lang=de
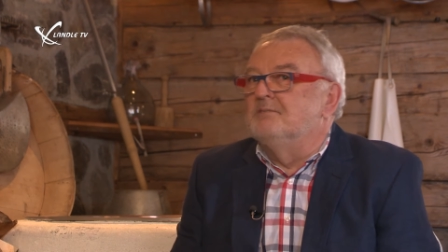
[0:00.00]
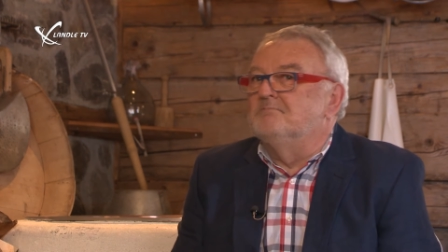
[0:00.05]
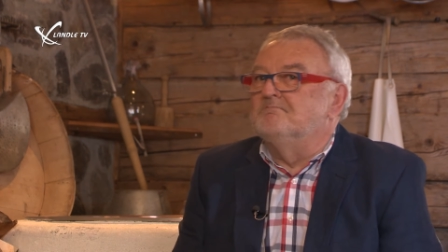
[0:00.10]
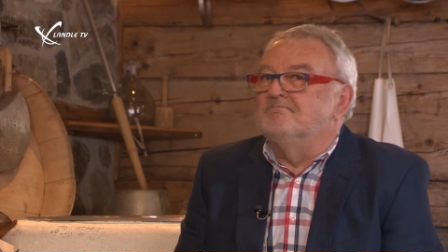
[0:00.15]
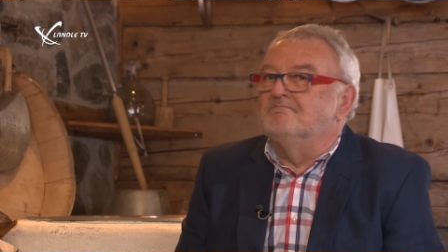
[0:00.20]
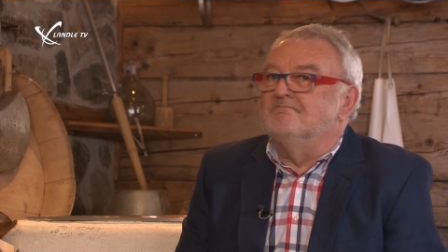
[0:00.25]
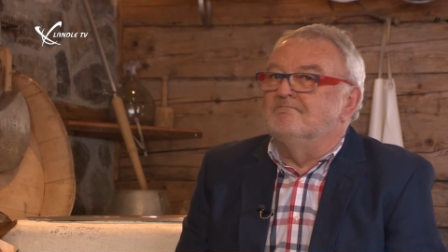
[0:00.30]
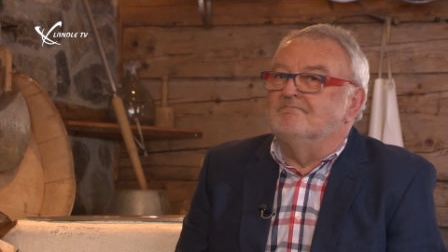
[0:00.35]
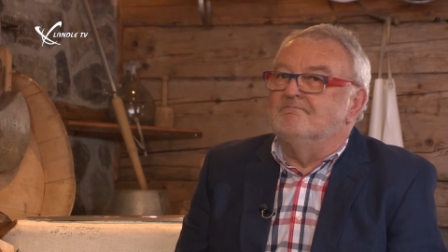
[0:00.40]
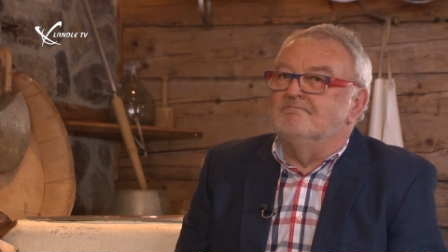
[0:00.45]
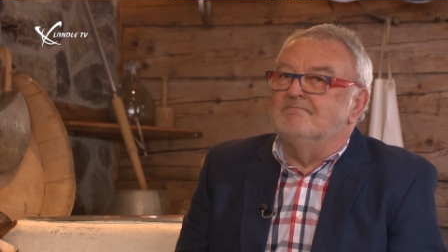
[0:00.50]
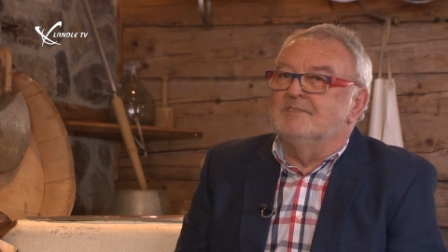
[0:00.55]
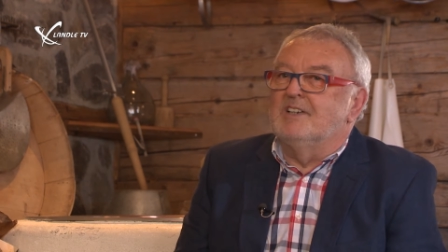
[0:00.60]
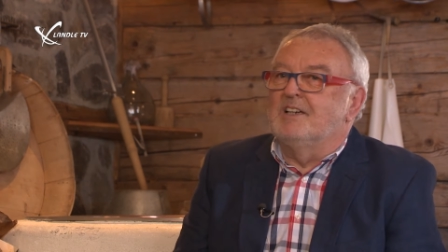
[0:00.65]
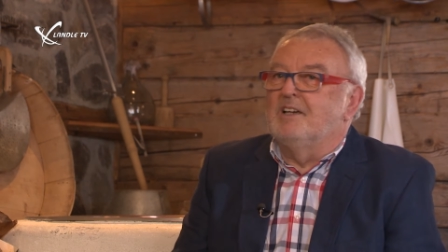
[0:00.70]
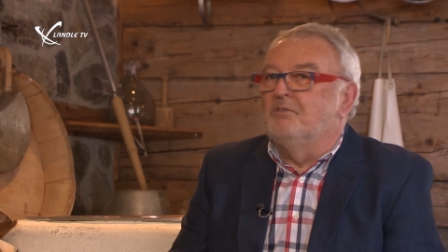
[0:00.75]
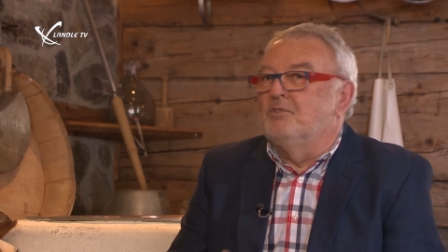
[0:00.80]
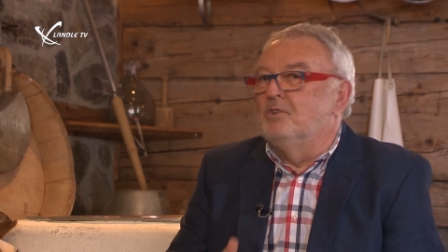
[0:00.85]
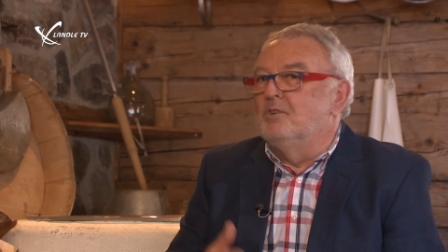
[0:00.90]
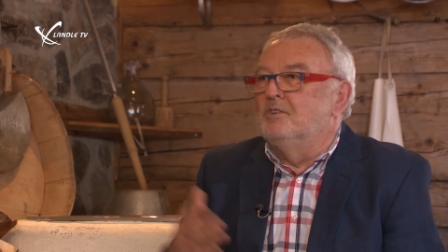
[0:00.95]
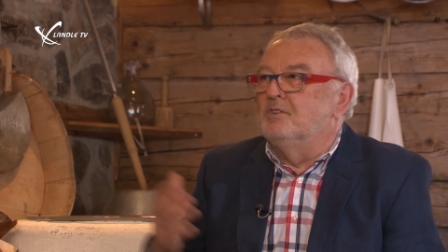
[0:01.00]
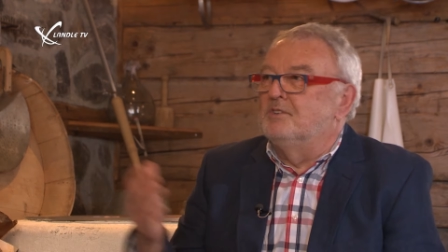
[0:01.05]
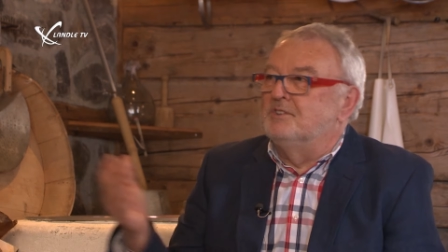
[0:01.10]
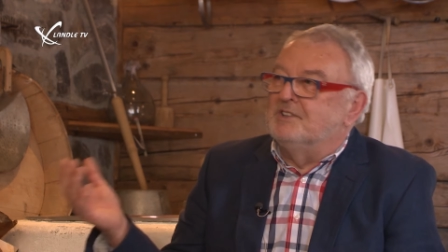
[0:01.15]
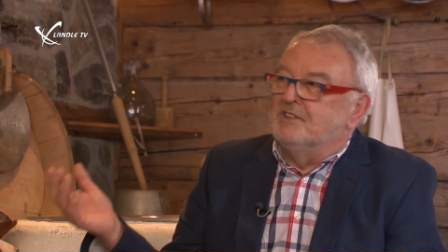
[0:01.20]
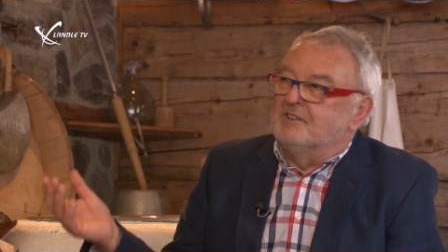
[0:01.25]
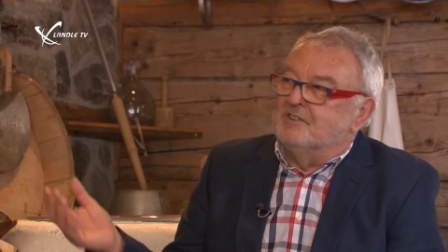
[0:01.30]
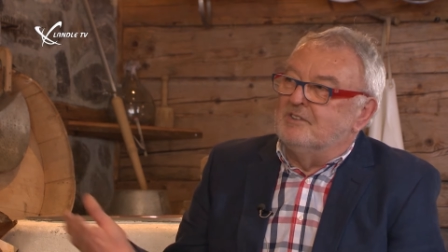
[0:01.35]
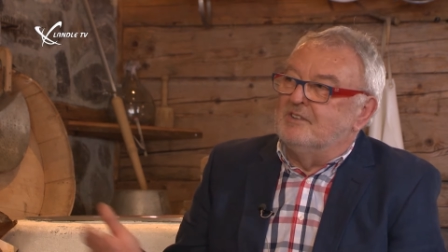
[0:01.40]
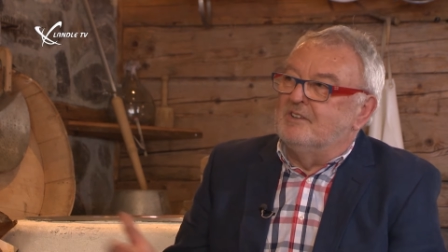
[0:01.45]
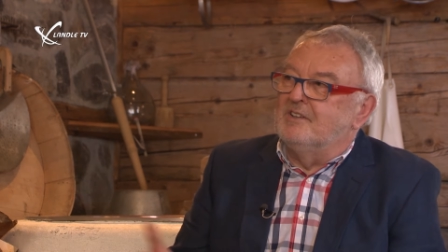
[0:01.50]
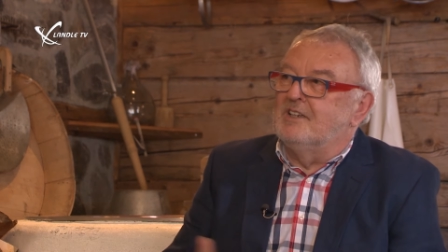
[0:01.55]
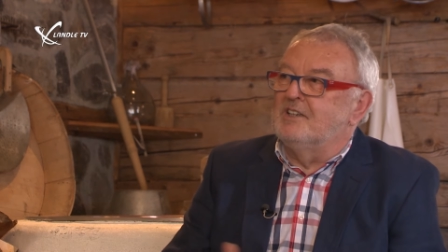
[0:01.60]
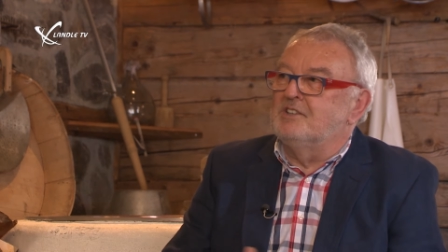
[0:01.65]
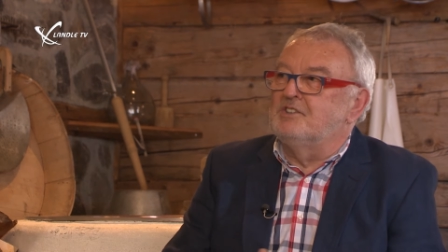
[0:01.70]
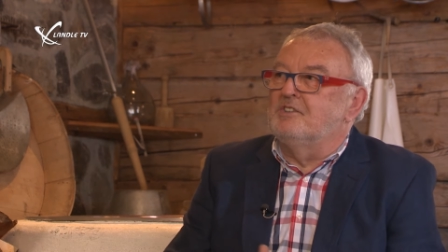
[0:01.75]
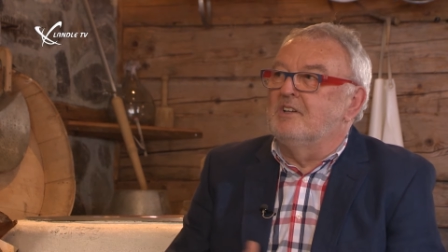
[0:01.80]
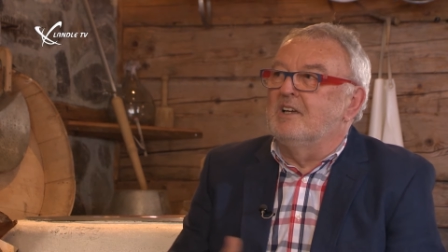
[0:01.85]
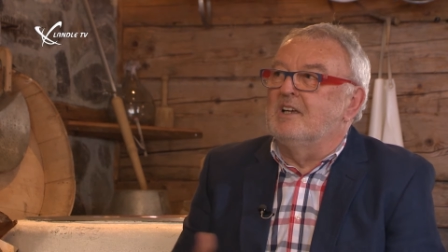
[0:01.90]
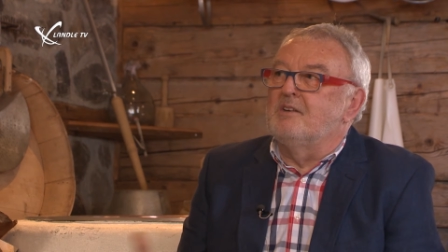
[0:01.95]
mm, Revolution oder
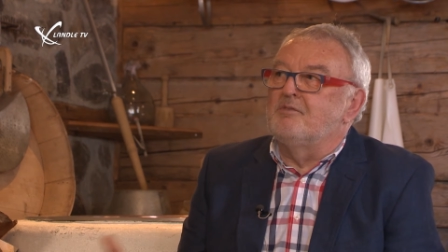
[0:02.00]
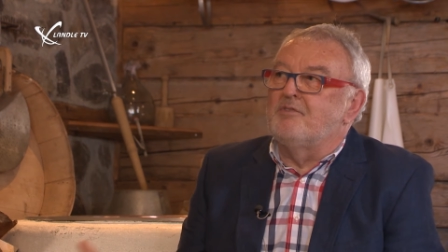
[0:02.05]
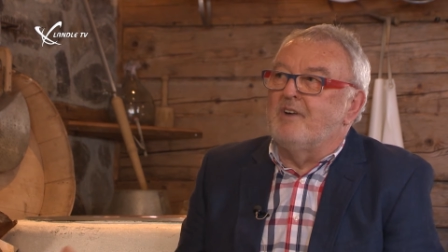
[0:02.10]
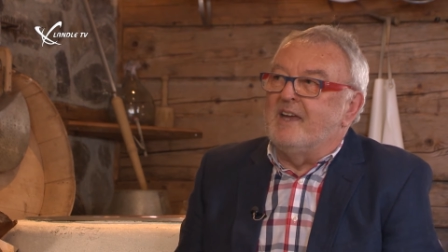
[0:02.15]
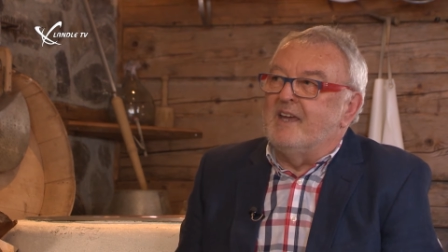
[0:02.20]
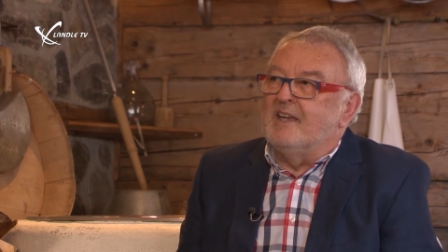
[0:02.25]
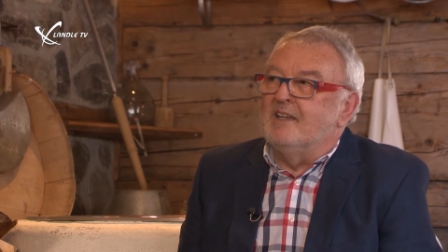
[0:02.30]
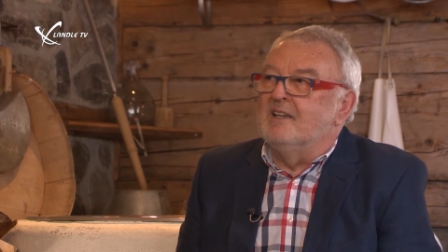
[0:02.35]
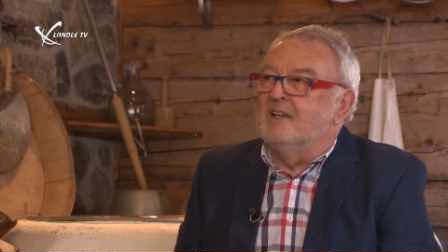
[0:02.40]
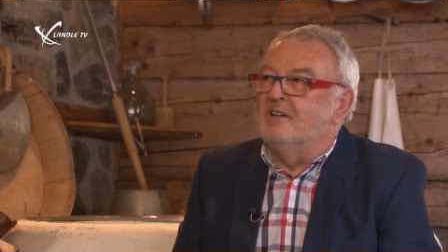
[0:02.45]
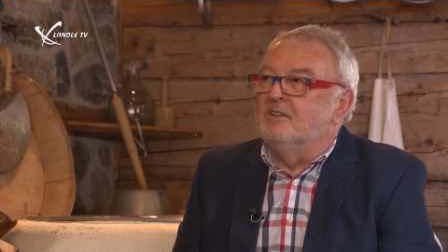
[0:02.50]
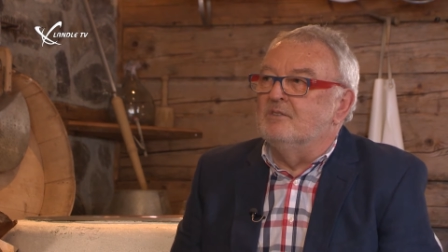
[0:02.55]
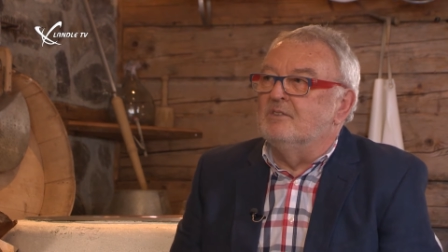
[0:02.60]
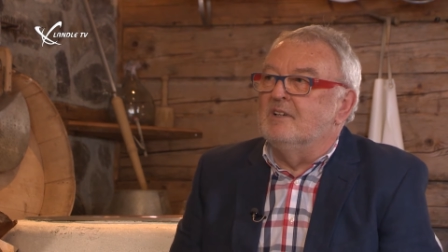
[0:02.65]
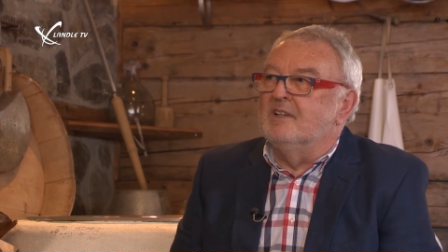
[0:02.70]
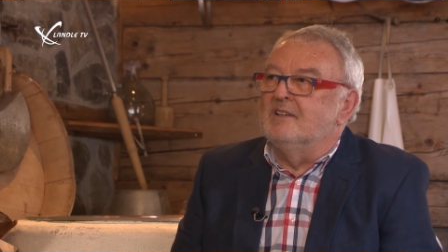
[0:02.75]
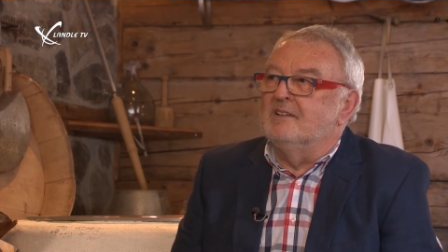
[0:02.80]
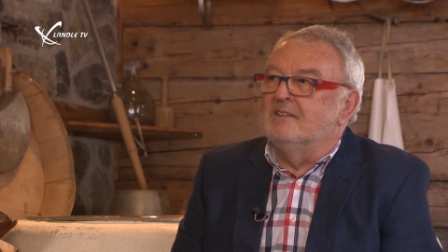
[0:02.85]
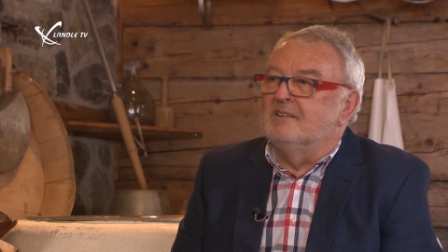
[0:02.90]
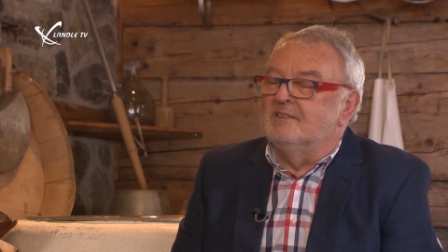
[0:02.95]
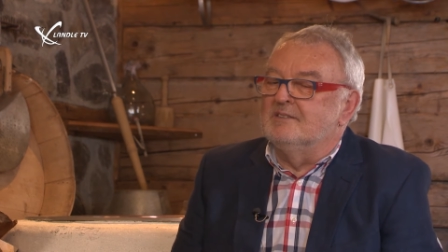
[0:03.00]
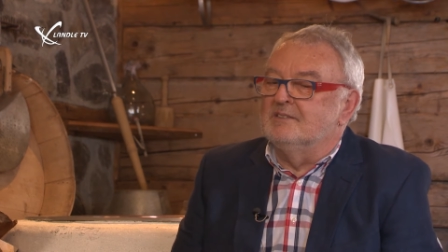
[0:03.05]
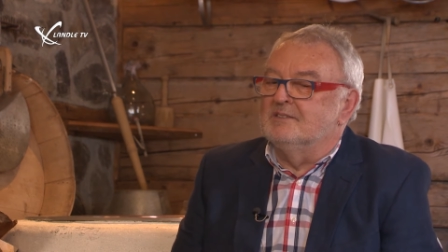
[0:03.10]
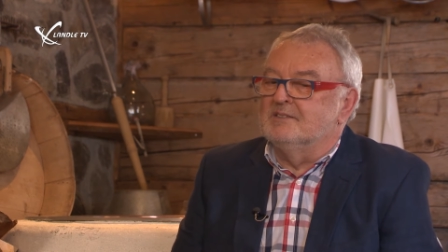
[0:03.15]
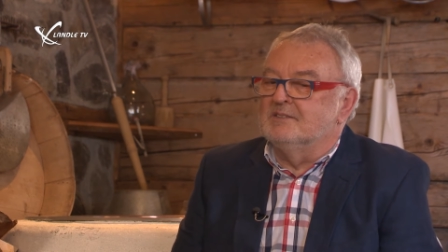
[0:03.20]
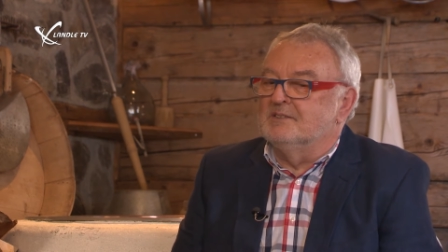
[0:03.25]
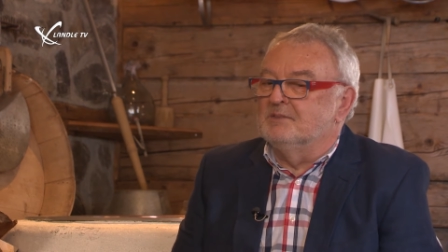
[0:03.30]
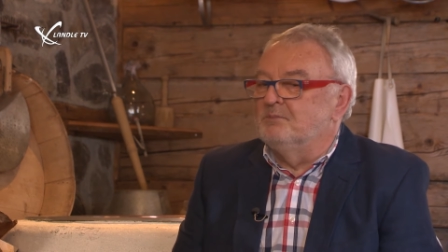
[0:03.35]
starke Veränderungen äh,